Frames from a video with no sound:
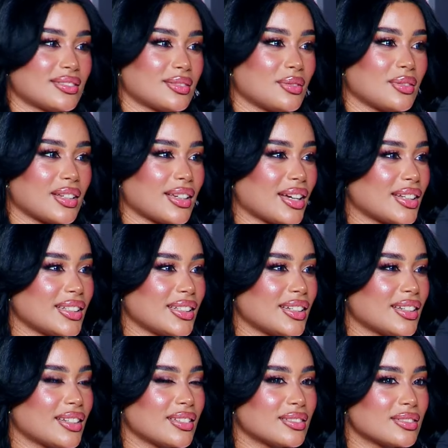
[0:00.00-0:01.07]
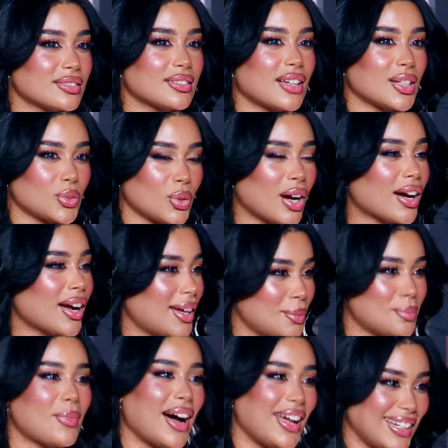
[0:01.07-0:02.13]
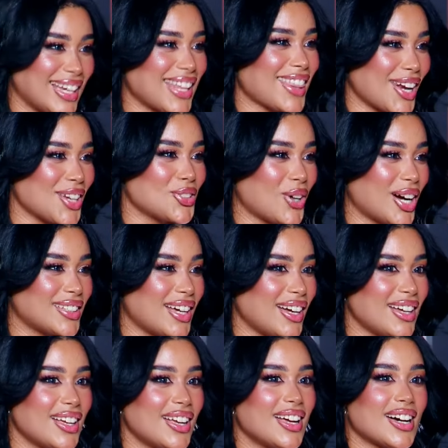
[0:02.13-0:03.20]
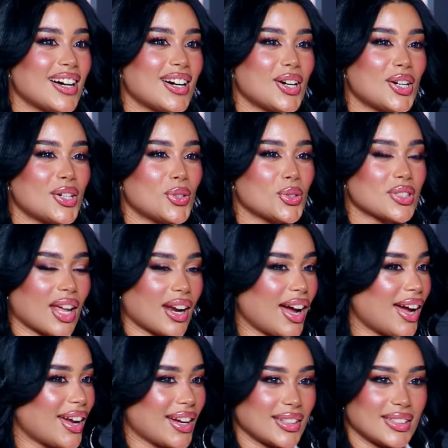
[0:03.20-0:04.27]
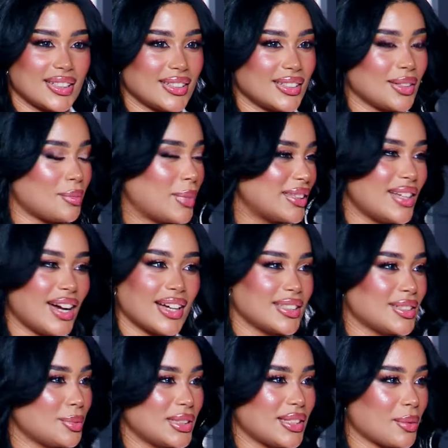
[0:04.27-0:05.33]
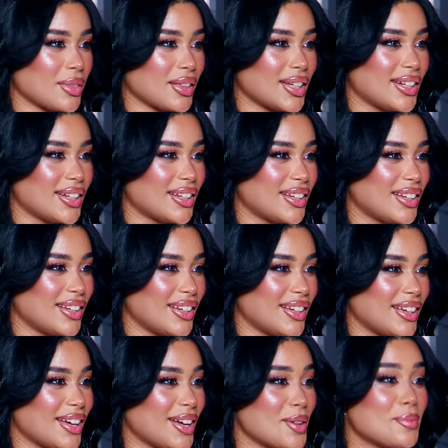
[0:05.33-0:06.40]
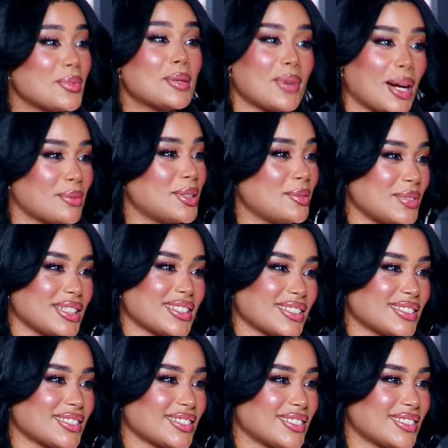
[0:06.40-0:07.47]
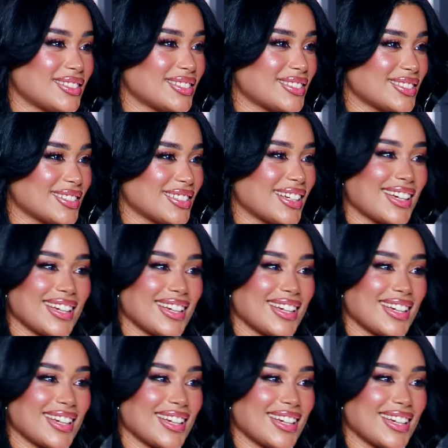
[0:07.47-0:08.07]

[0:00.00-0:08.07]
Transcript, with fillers: يعني اتوقع بالي حضرت واحده أه، وصراحه يعني بدعت بالتمثيل منو؟ بيبي عبد المحسن بيبي ايه اي